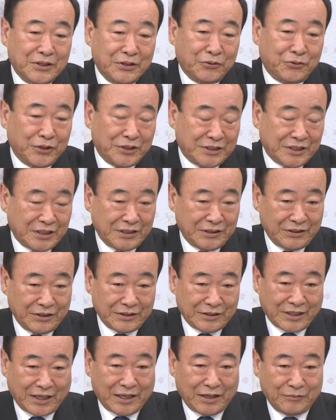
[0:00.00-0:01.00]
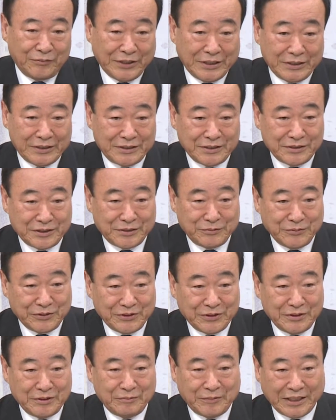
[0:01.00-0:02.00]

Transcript: 회장이 된 다음에 인천 시민들을